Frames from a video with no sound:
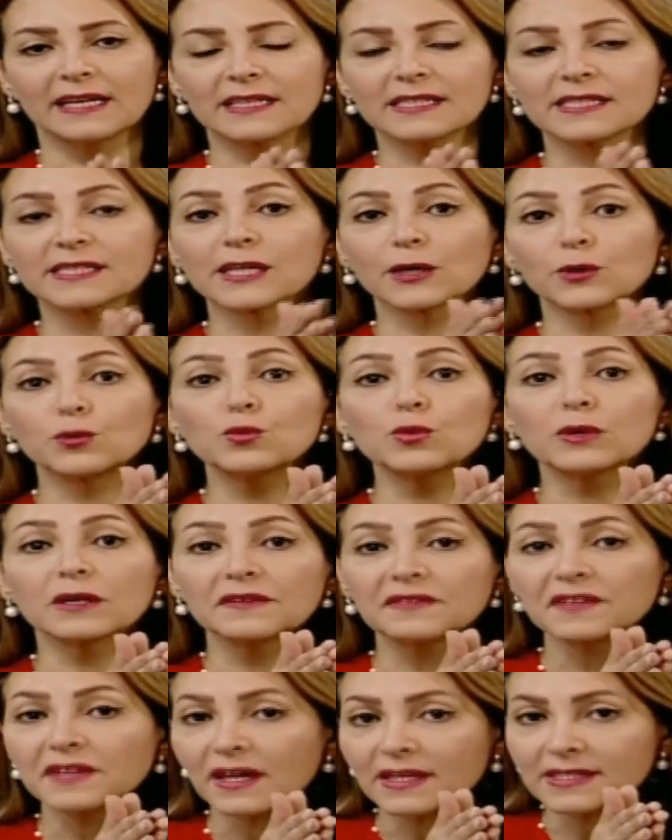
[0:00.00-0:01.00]

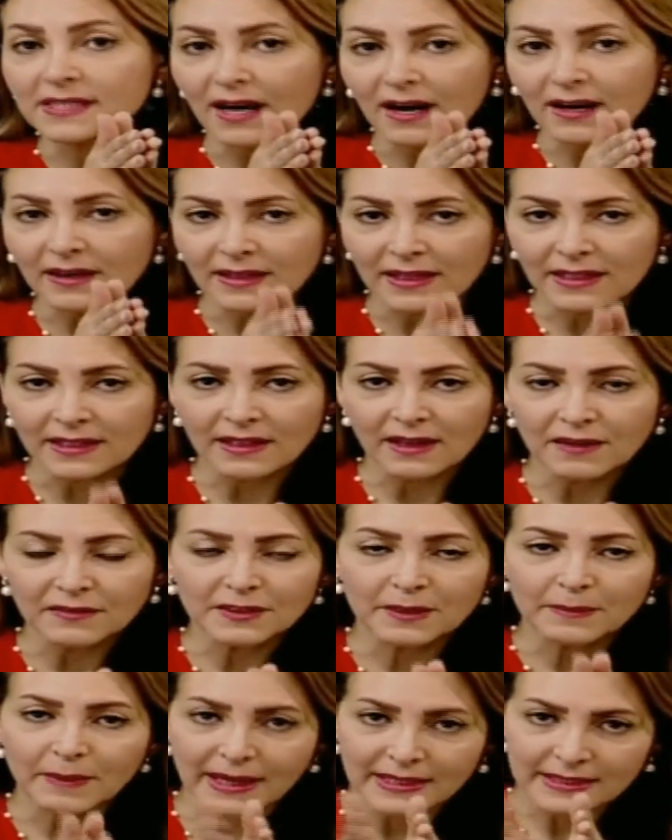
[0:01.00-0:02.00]
الصاروخي في أسعار
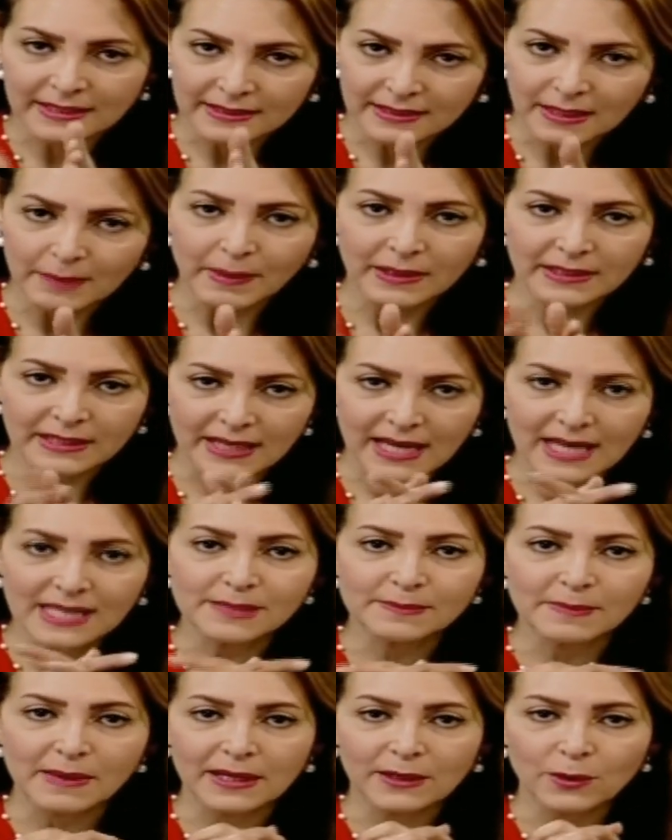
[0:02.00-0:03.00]
النفط بعد طبعا
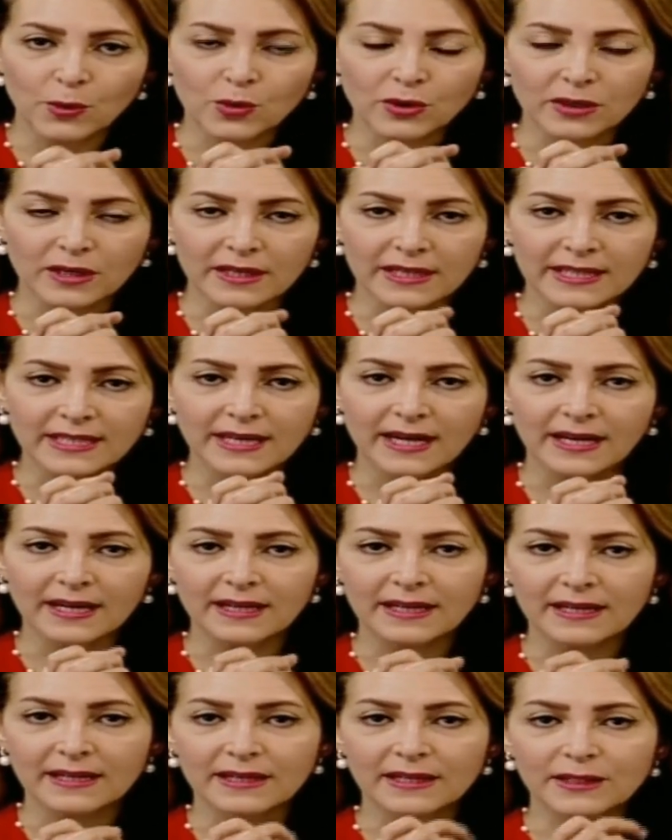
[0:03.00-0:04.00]
الأزمة الأوكرانية
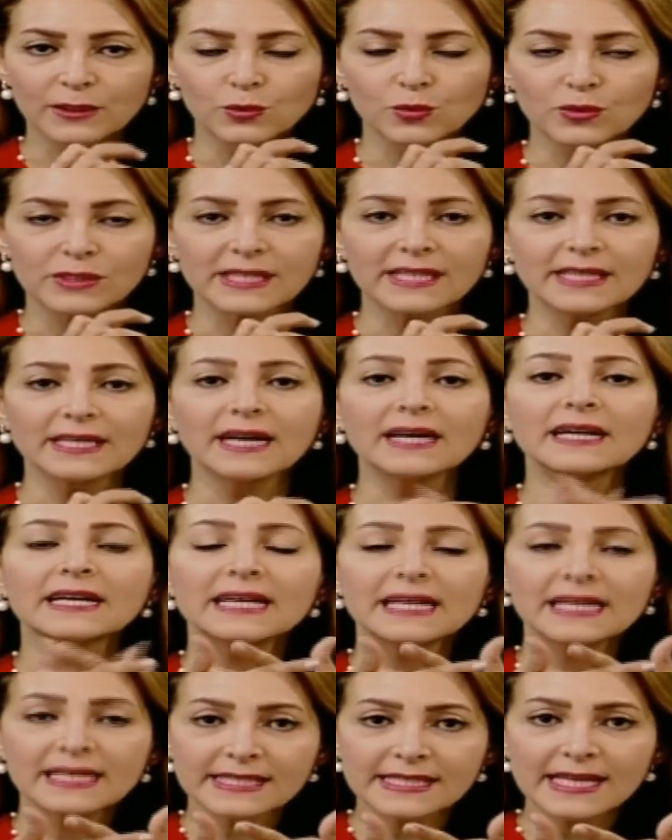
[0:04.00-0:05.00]
الروسية
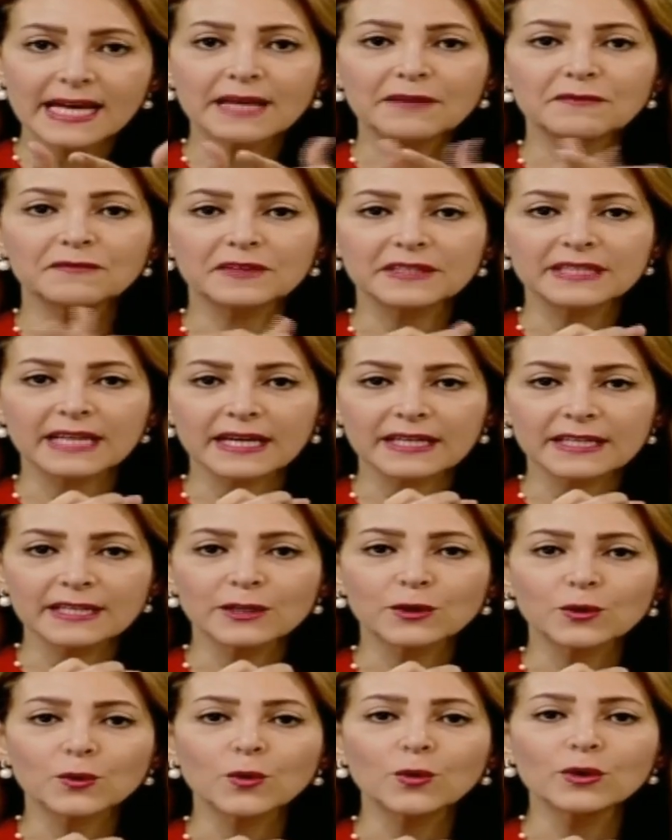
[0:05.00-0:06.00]
ساهم في
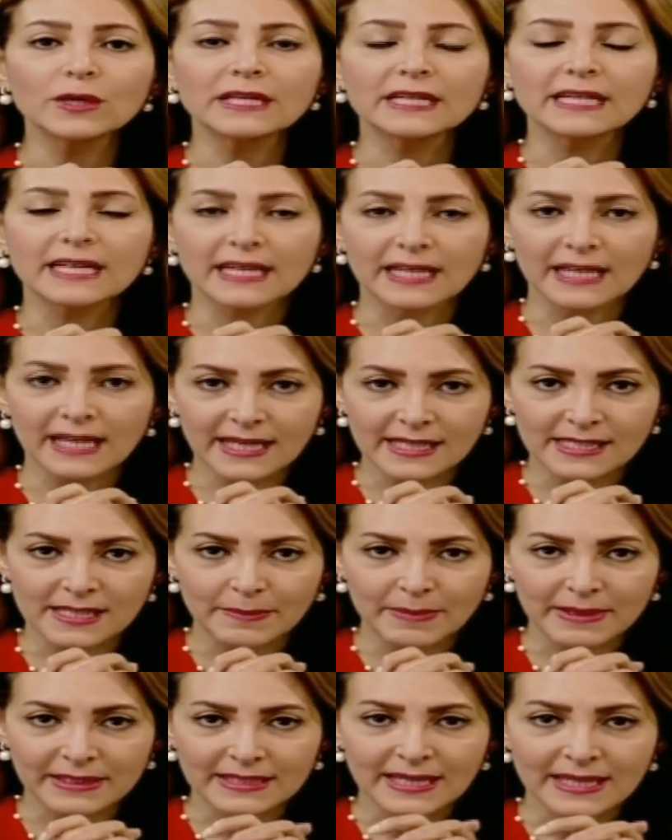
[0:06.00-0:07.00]
تغيير كل
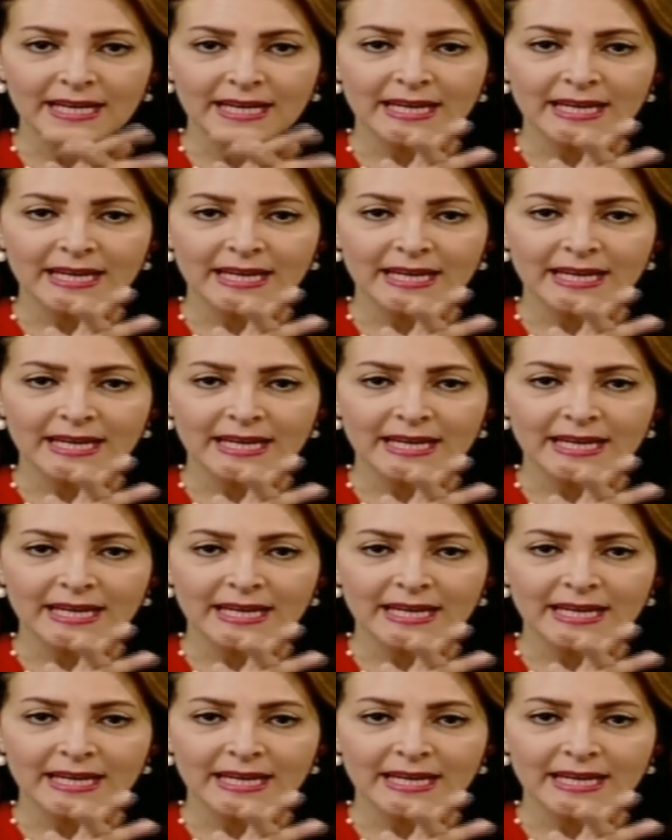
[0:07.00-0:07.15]
الحسابات